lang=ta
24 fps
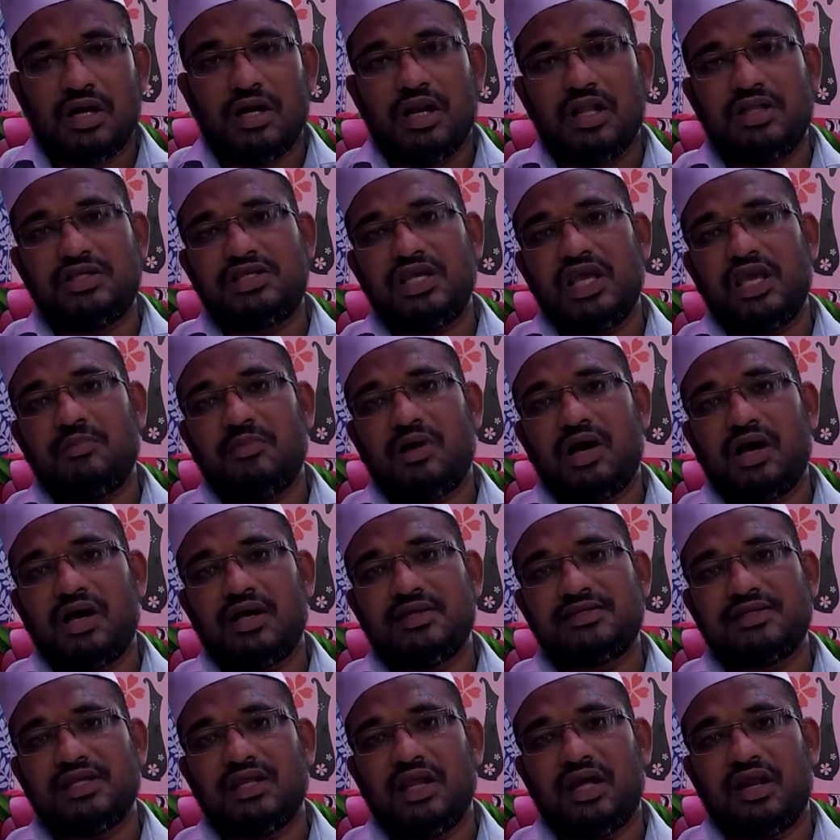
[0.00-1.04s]
நிச்சயமாக
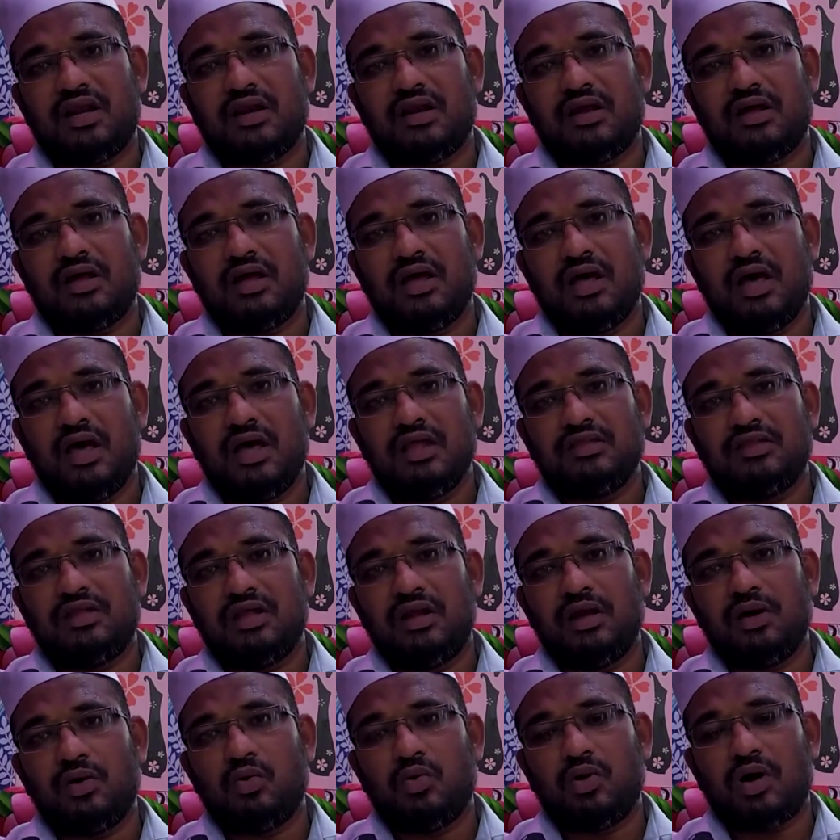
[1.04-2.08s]
சிலர்
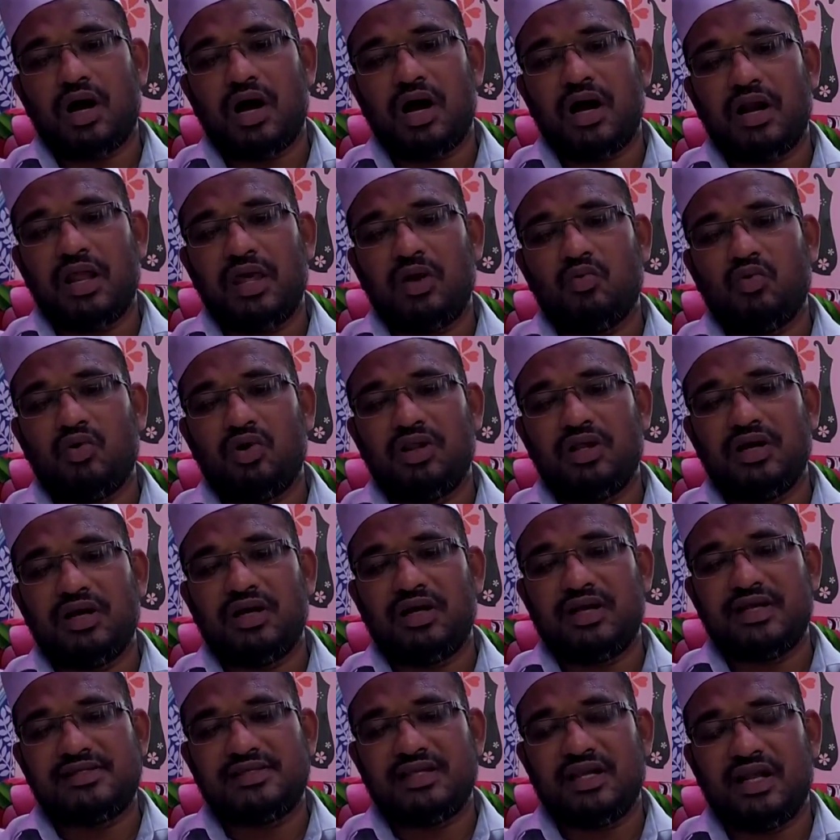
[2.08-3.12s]
திருக்குர்ஆனை
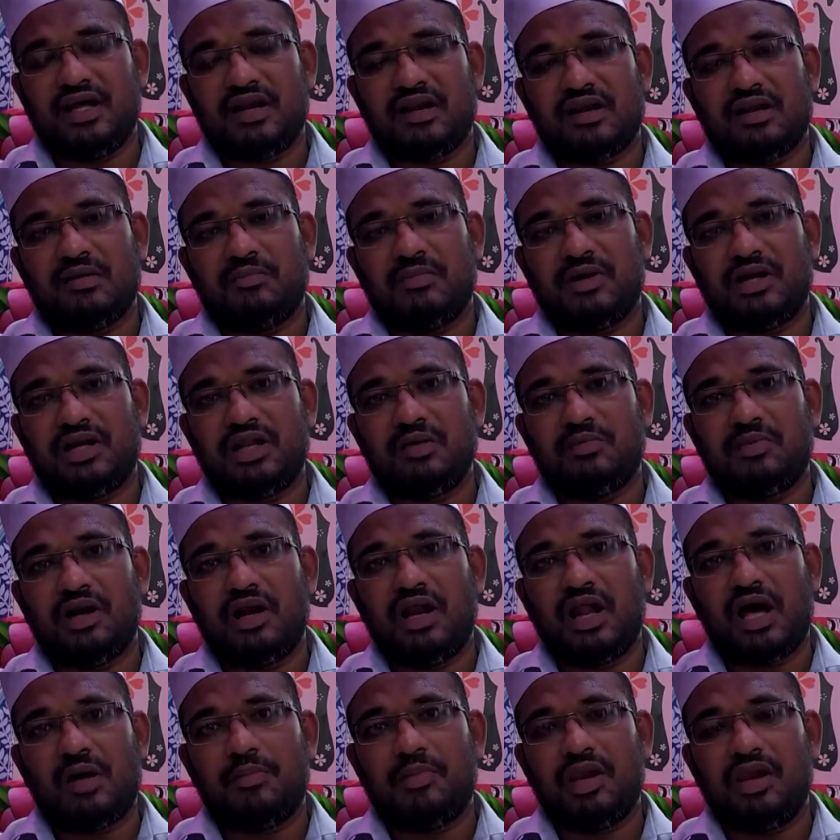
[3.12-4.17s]
ஓதுகின்ற சிலர்
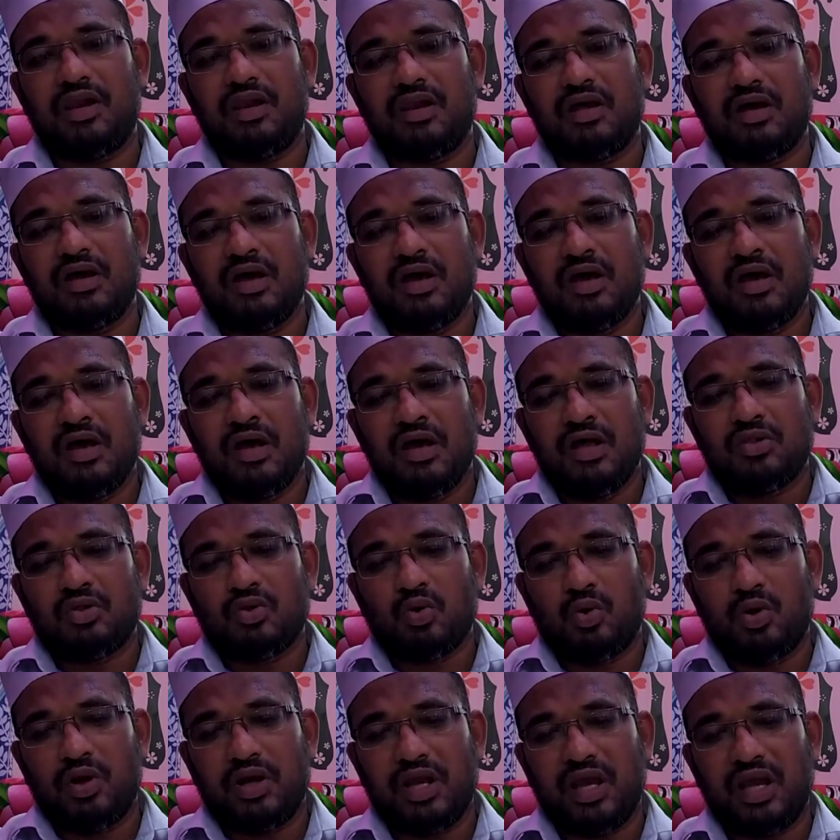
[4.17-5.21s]
மட்டுமல்லாமல்
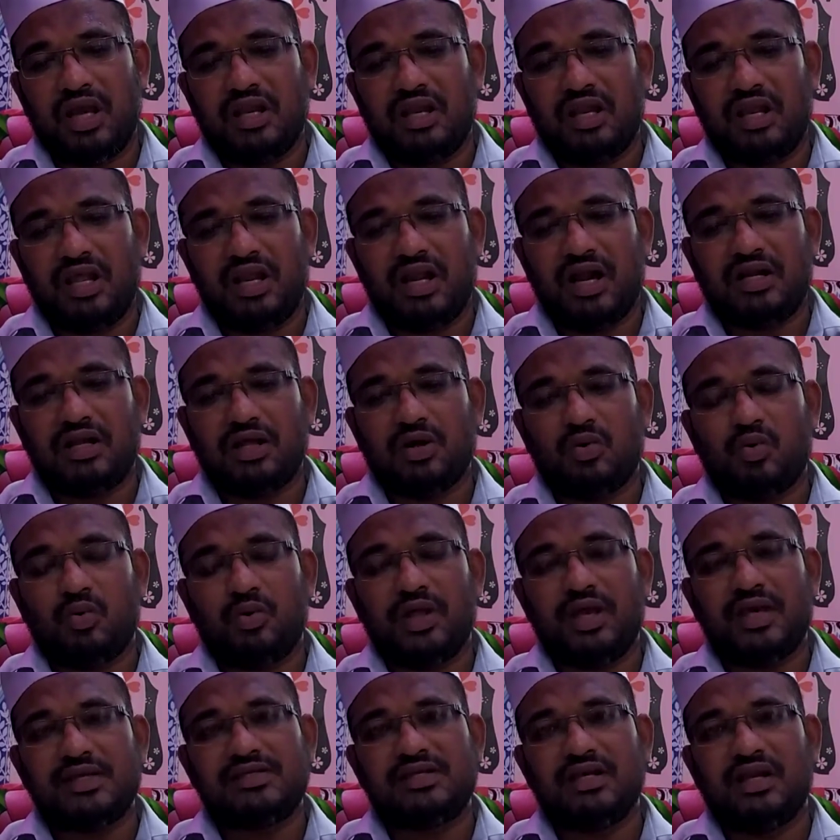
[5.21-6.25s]
தொழுகையை
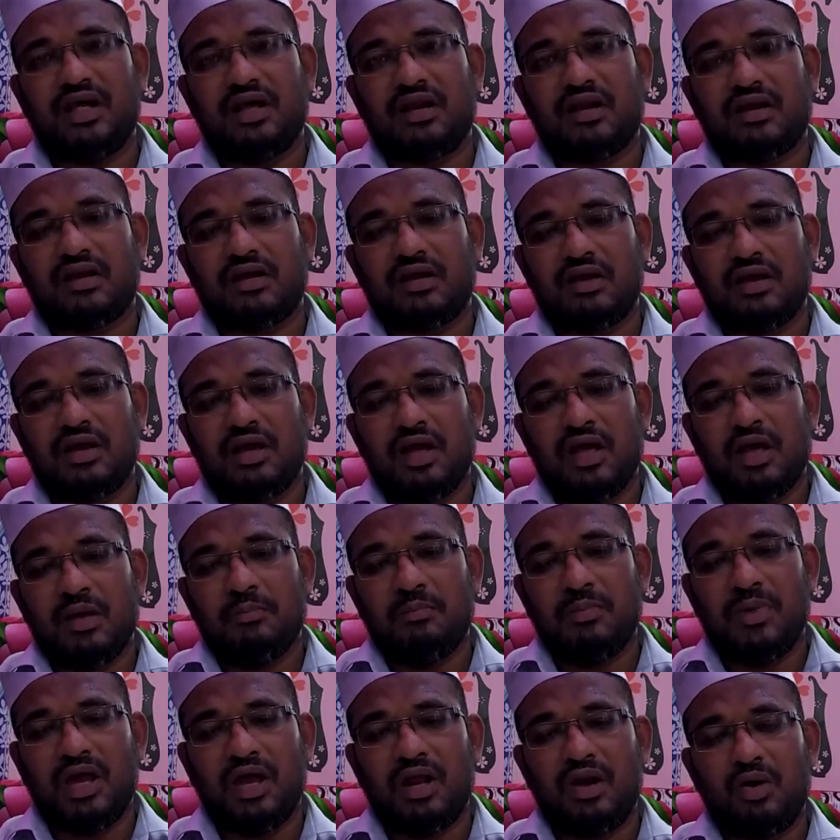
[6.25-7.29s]
நிலைநாட்டக்கூடிய சிலர்
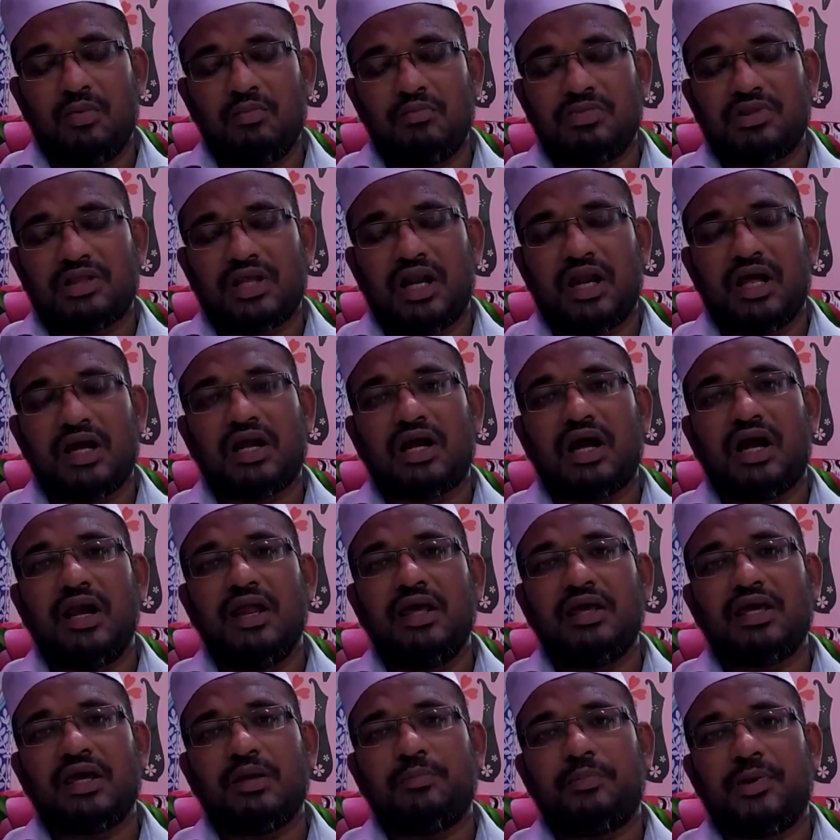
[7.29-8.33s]
மேலும் தனக்கு
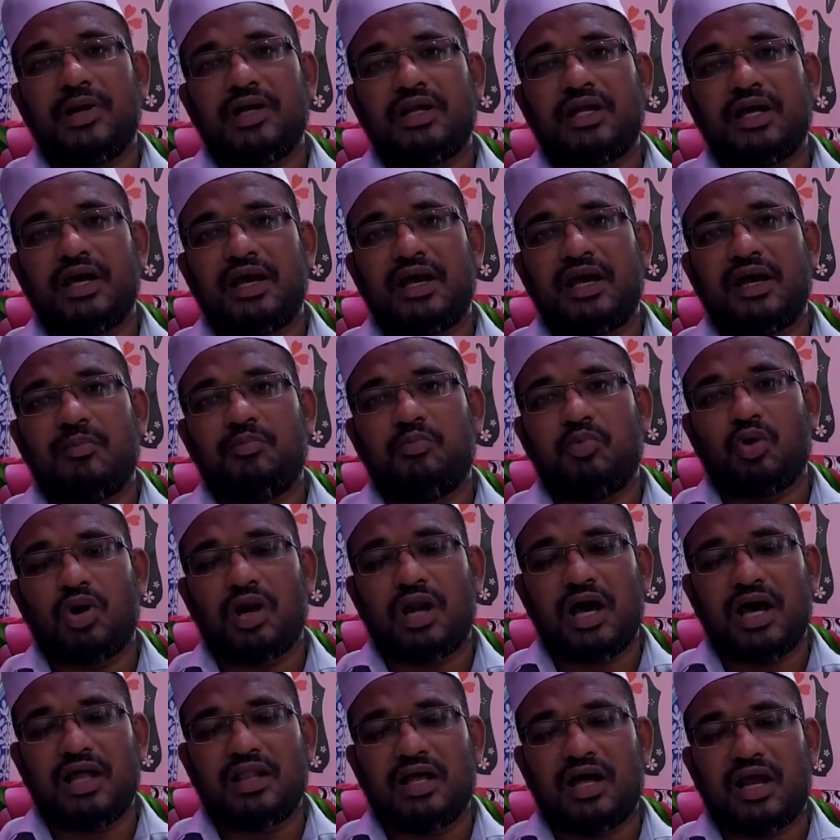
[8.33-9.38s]
அளிக்கப்பட்ட
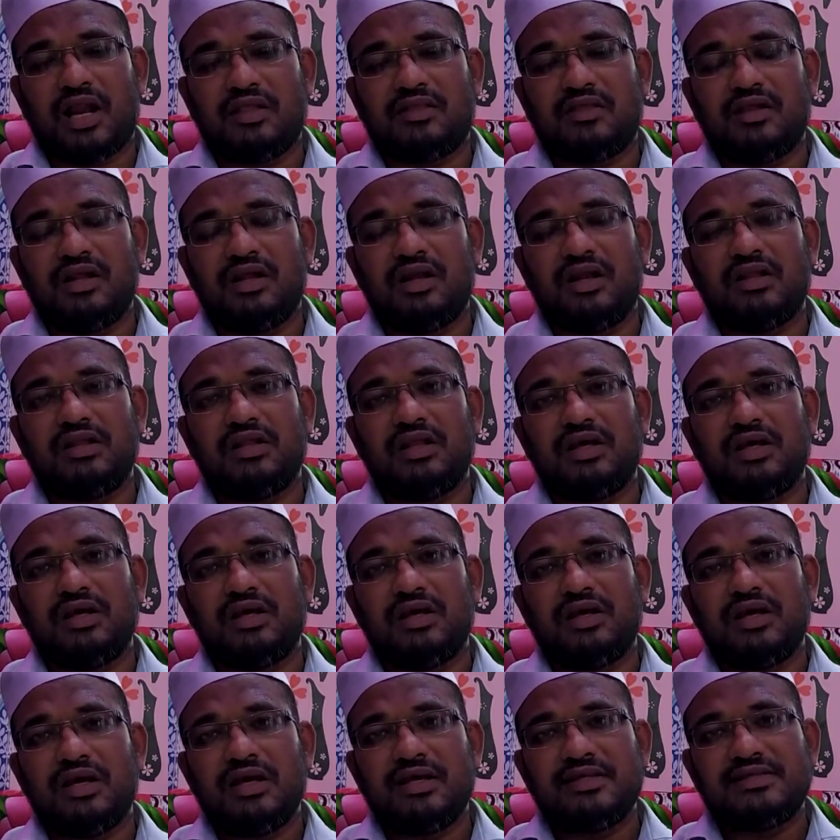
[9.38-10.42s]
பொருளாதாரத்திலிருந்து
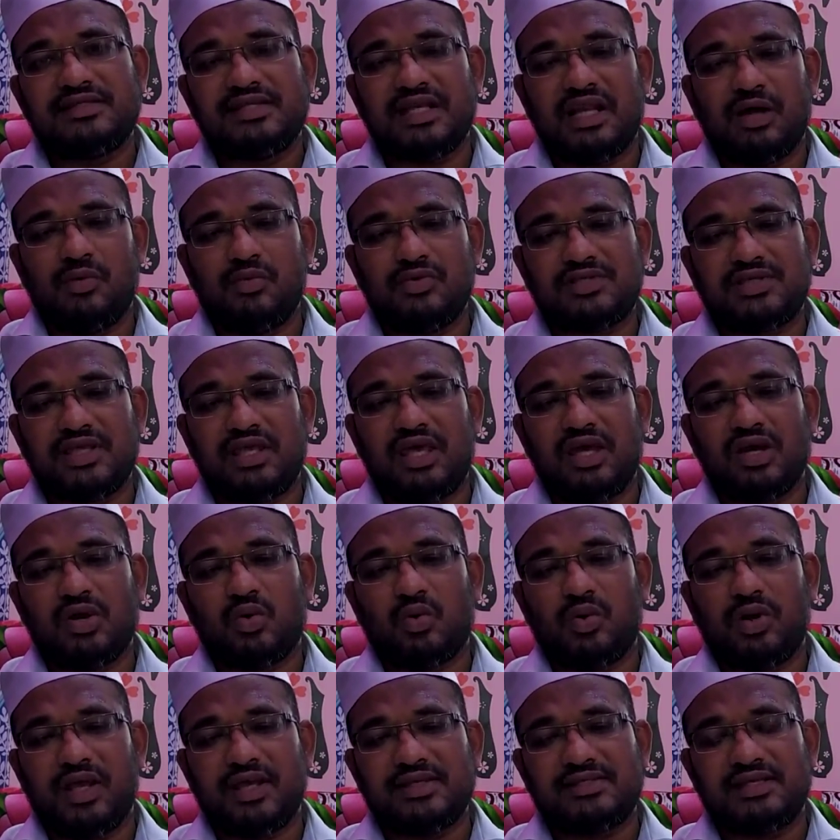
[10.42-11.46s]
செலவு
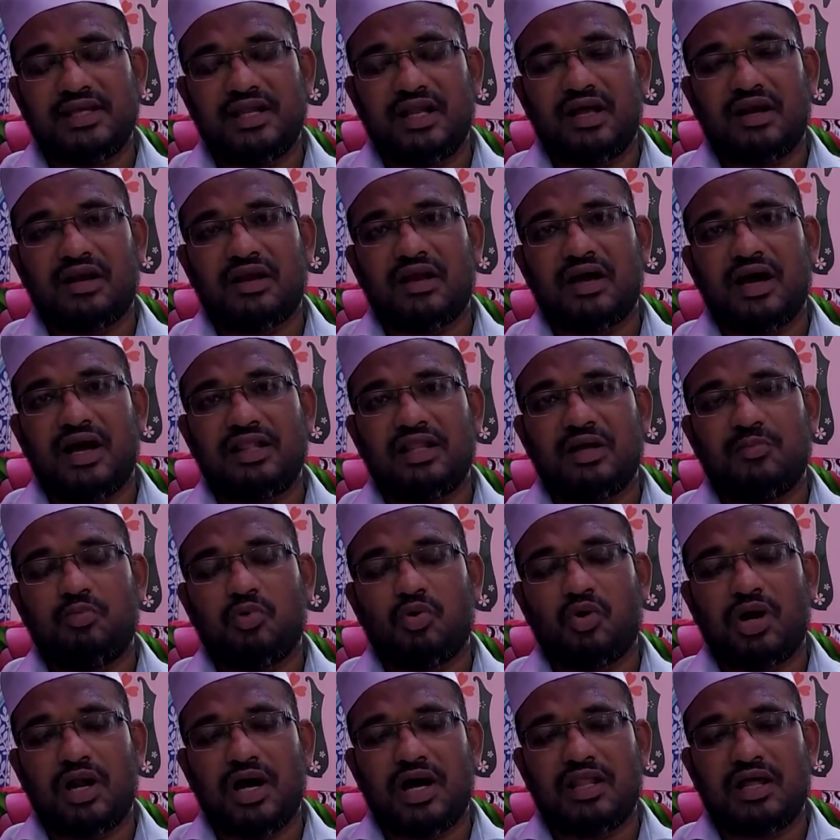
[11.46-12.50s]
செய்யக்கூடிய சிலர் அந்த
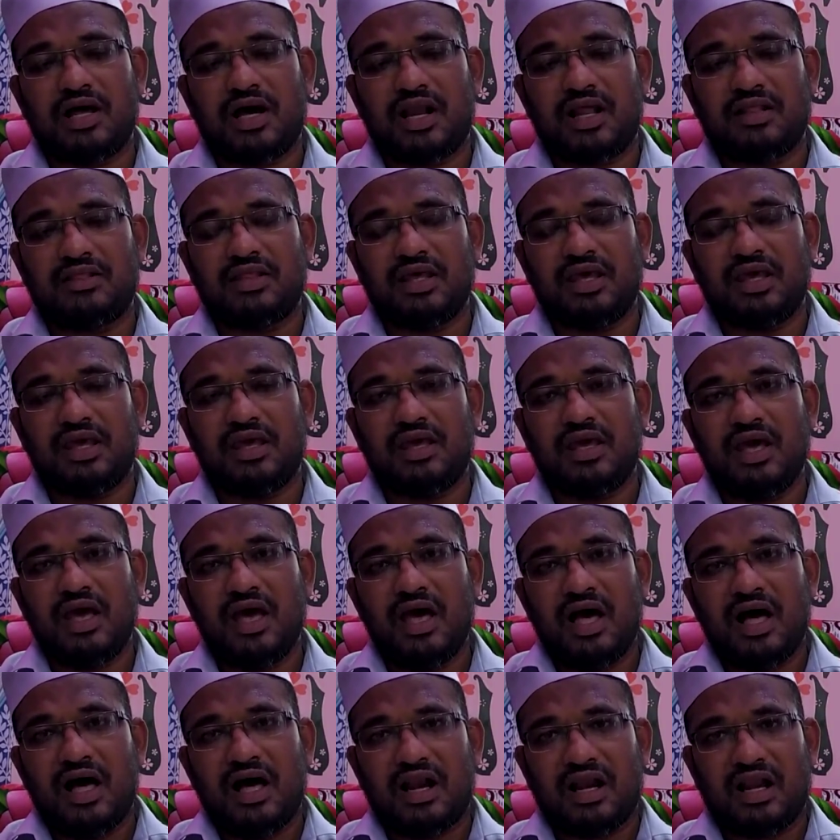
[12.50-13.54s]
பொருளாதாரத்தை
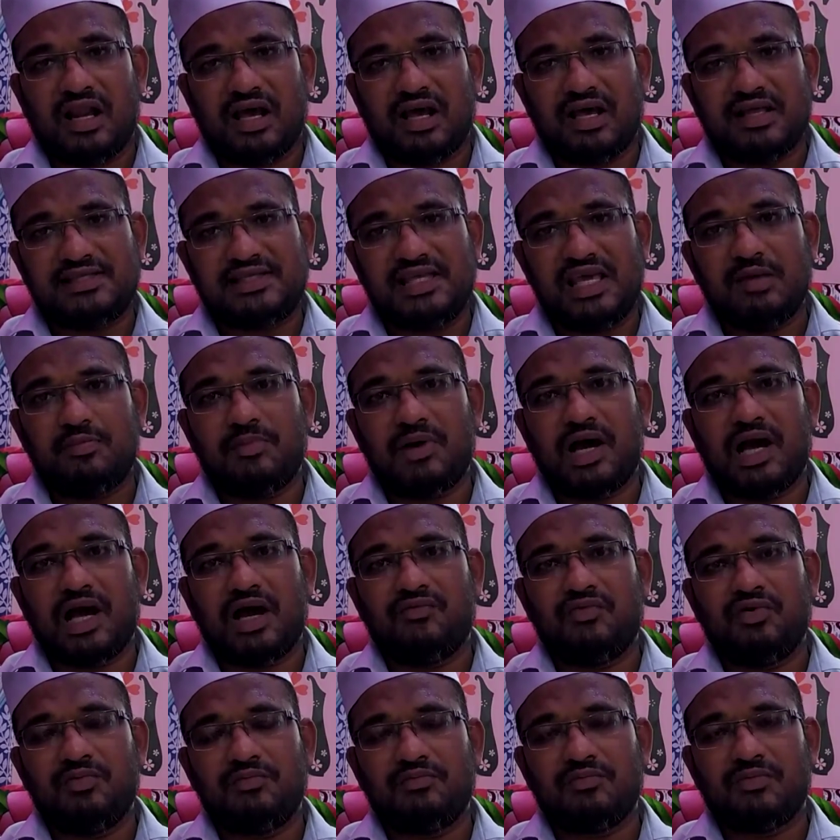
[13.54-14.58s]

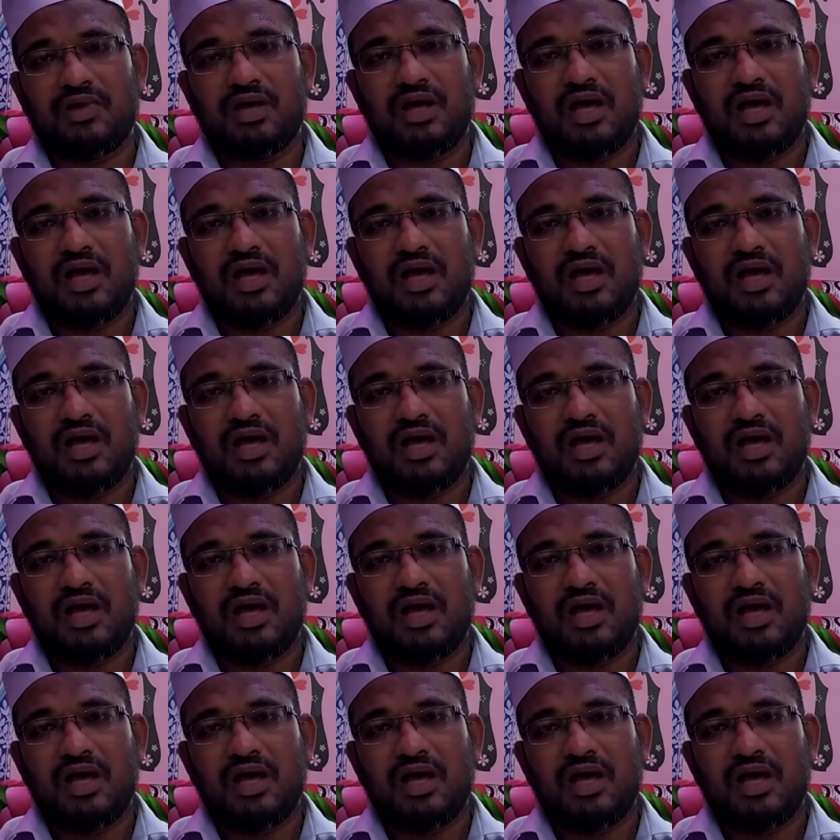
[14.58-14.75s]
ரகசியமாகவும்